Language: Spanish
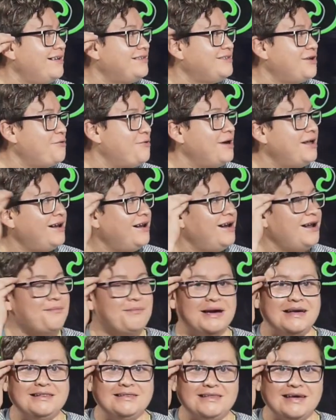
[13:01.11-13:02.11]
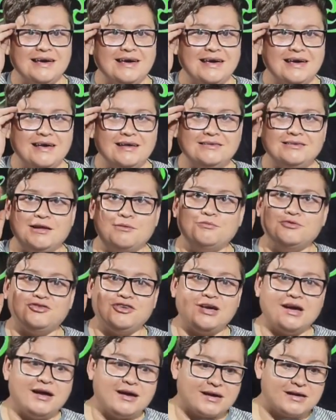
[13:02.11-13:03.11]
se viene a la mente es la
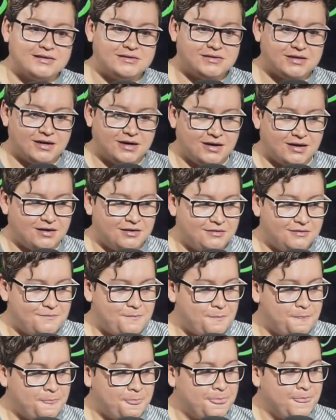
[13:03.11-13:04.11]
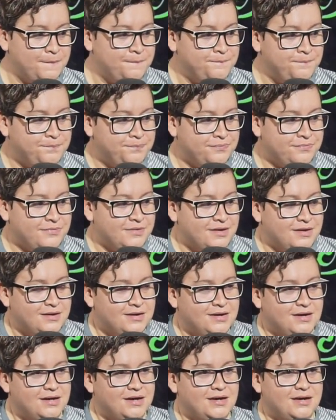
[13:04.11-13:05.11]
música ranchera.
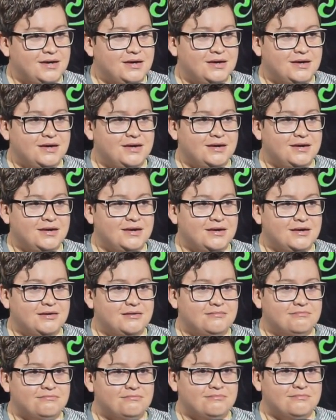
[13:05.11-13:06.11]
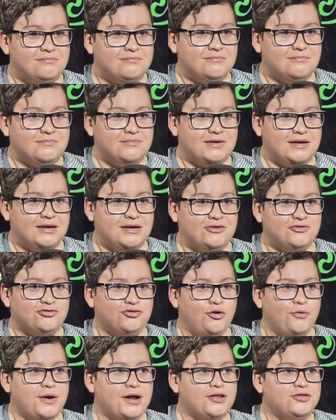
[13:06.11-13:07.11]
Y y
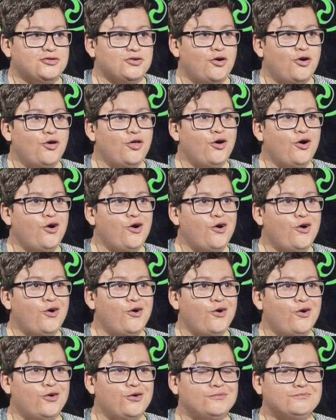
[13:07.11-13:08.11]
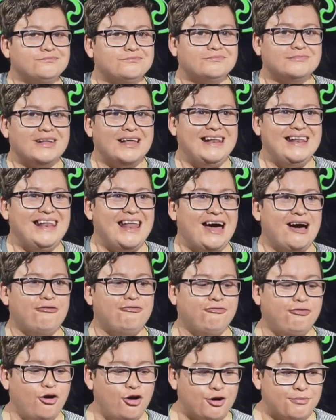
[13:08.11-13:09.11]
sobre todo la
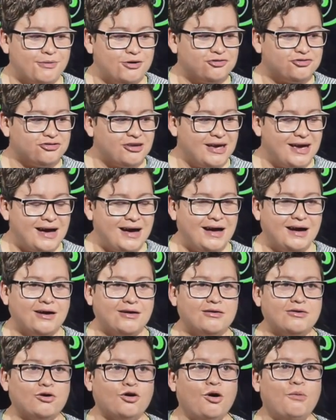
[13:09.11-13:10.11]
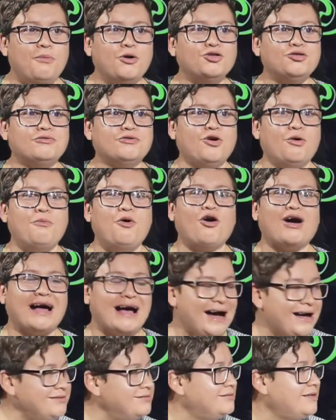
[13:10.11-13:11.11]
forma, o sea, cómo, cómo
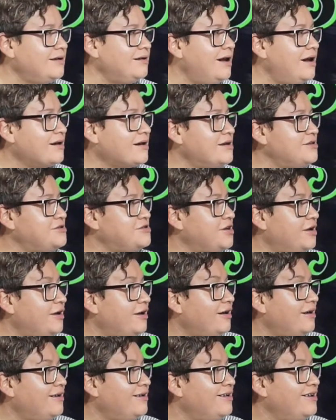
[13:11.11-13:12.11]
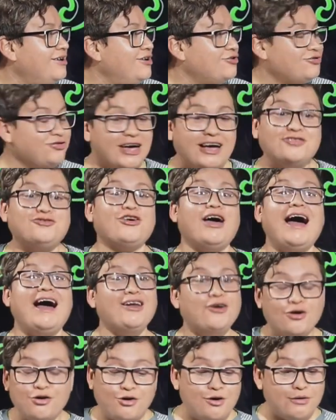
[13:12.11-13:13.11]
cantan la ranchera. Ah, o sea, eso es
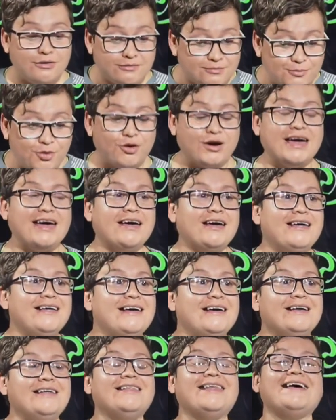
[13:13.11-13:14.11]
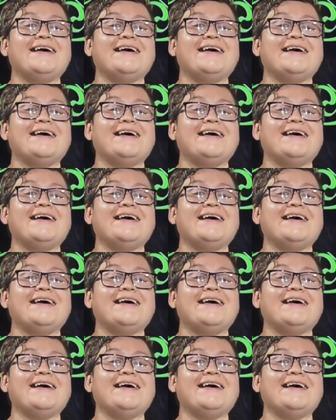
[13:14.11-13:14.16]
algo como que